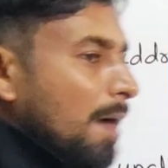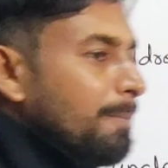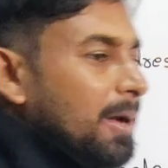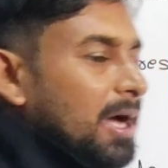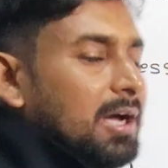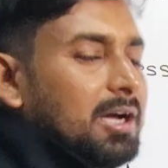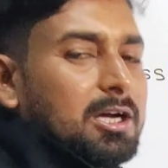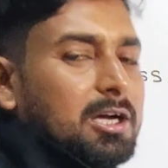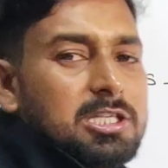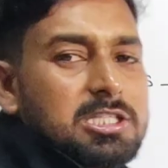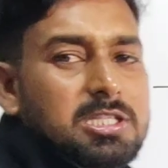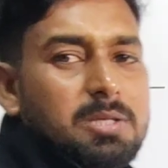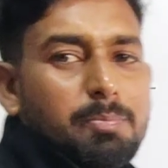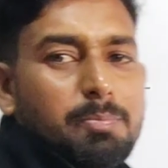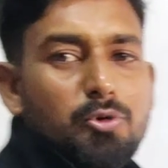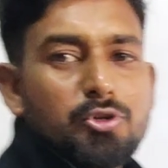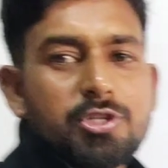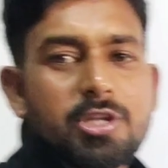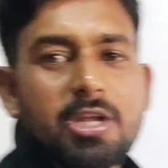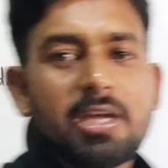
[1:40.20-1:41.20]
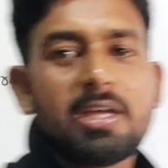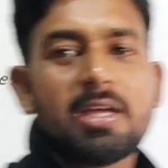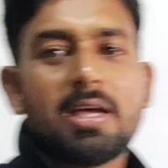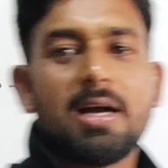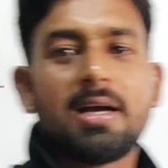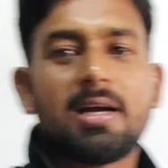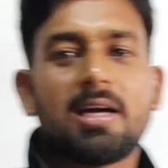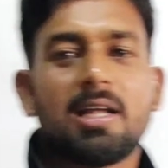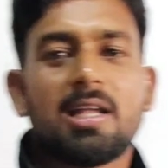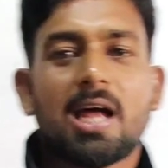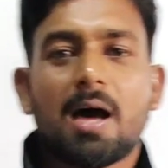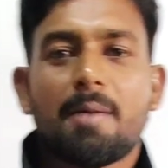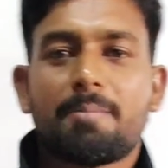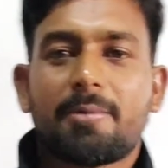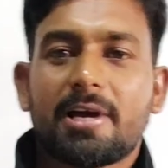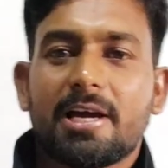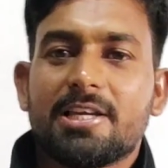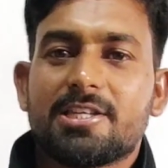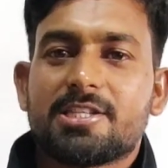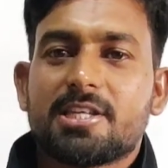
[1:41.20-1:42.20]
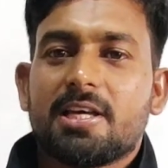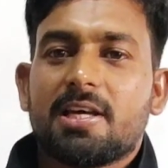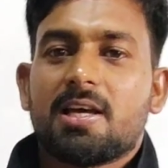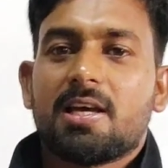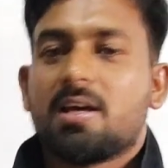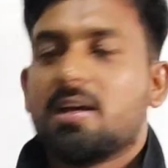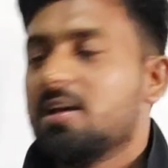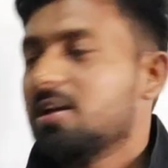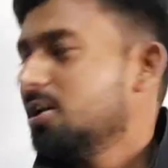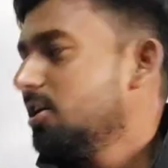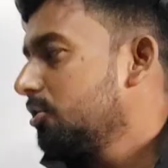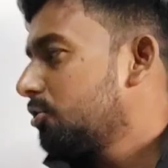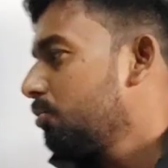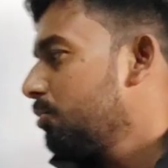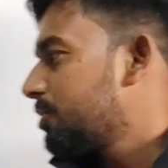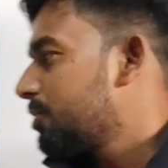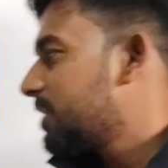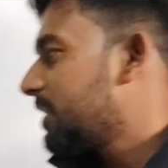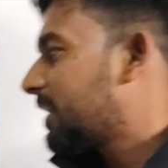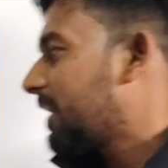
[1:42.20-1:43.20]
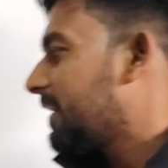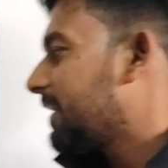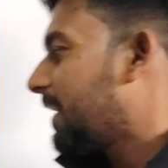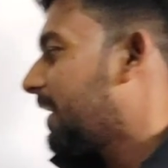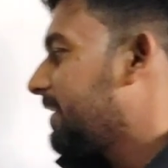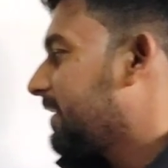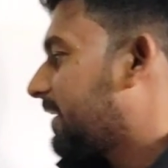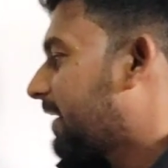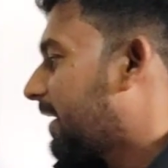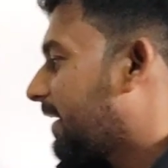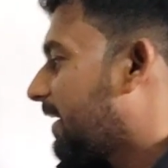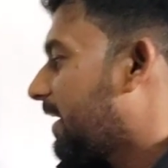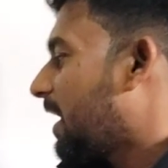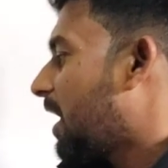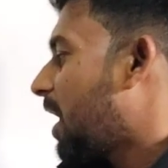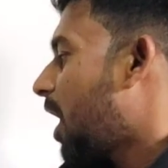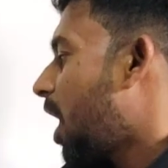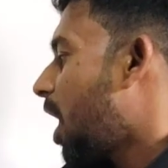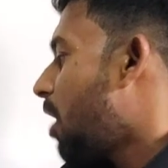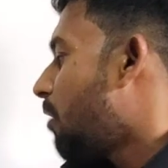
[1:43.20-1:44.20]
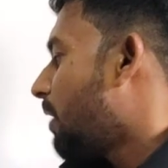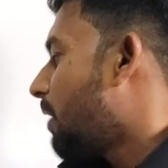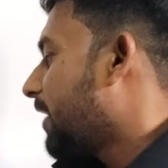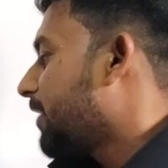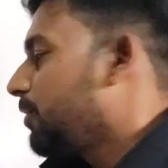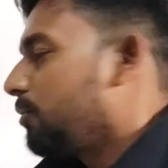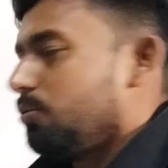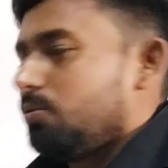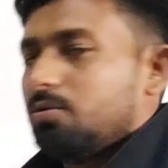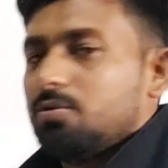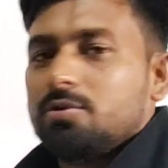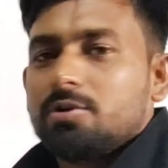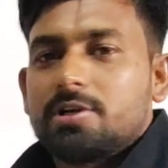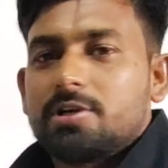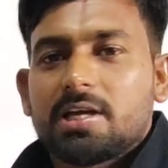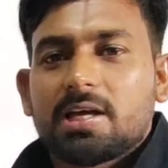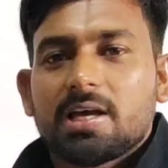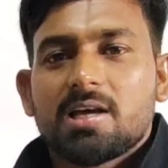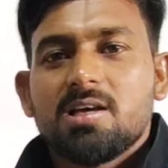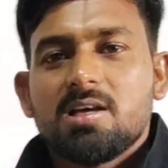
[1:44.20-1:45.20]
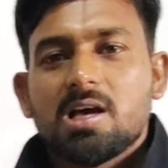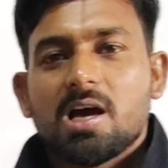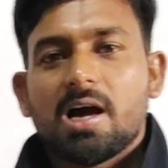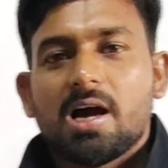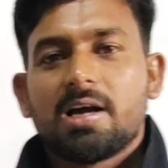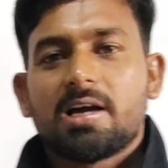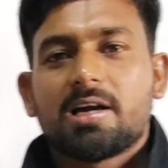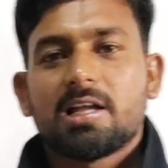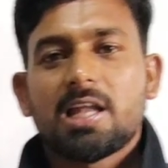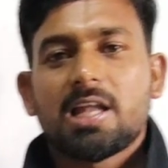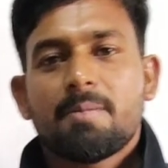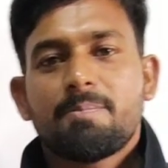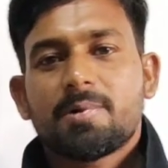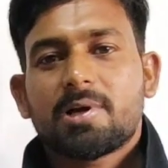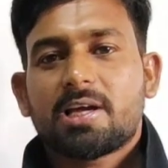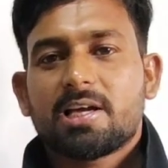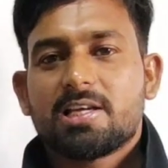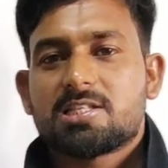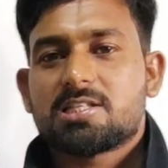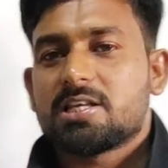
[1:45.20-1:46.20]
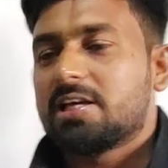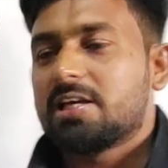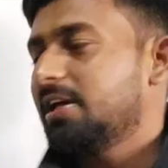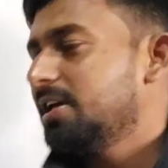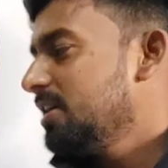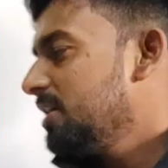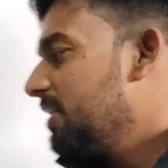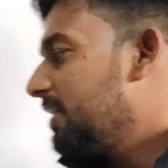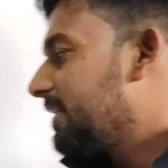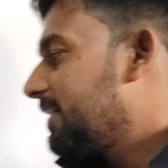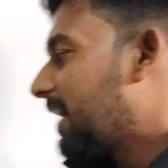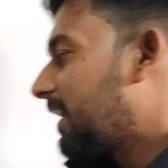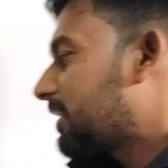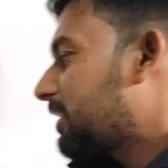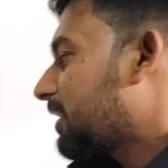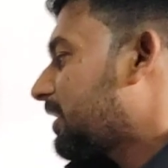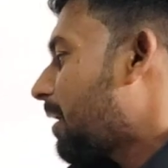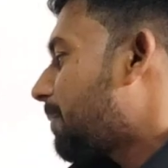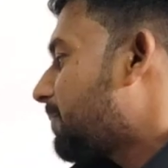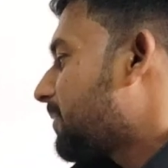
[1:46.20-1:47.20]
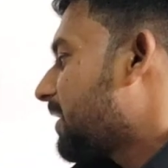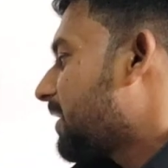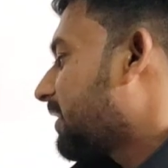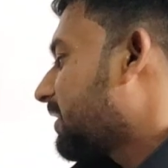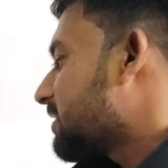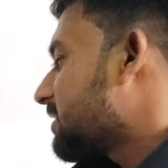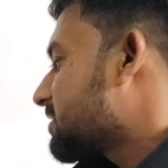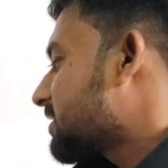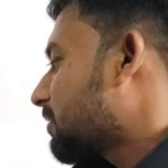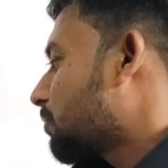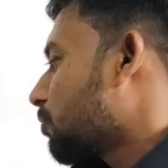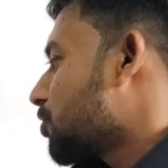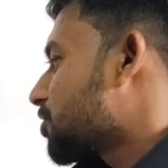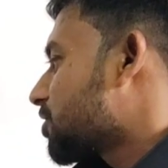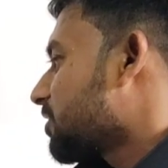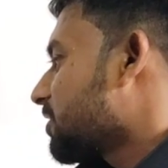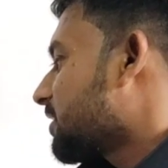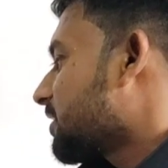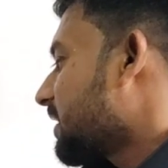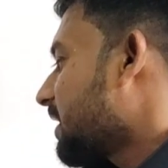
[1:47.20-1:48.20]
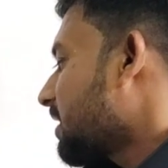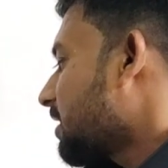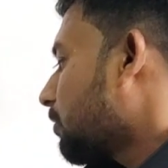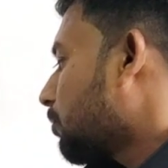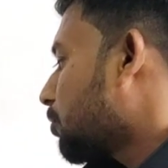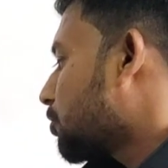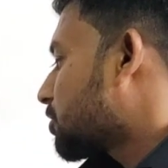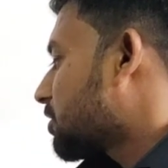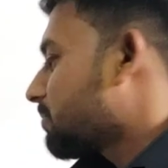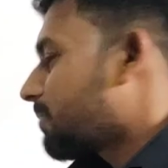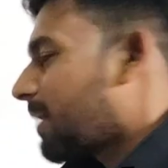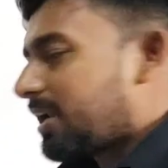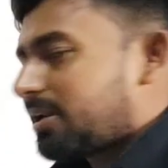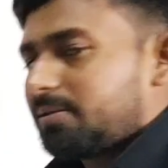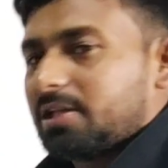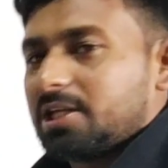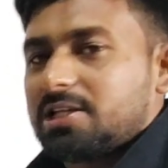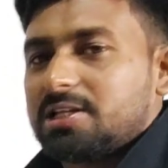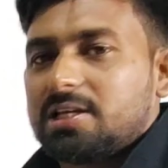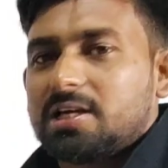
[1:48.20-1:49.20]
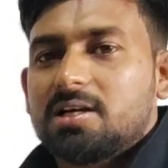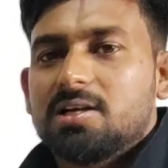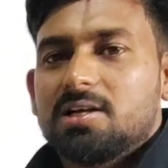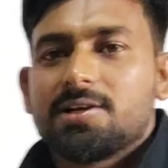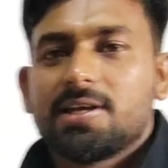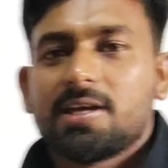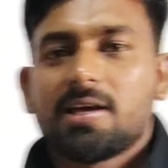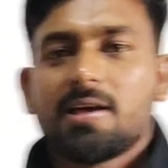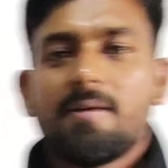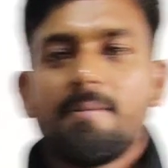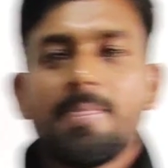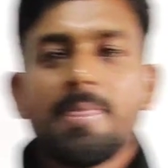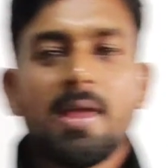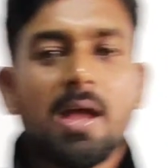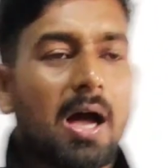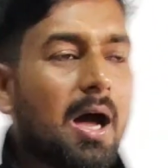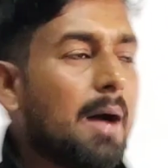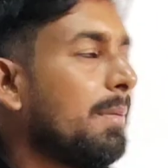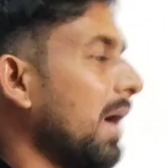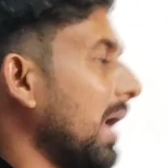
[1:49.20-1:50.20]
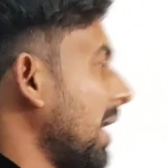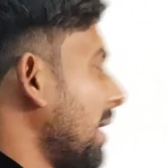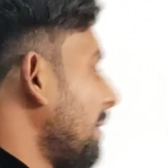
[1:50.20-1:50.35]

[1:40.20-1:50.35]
आप अंकल से पूछ रहे कि अंकल आप कैसे हैं तो उसी का यहाँ लिखा गया हाउ आर यू ठीक है अंकल आप कैसे हैं यहाँ तक आपने अंकल से क्वेश्चन किया क्वेश्चन मार्क दे दिया ठीक है अब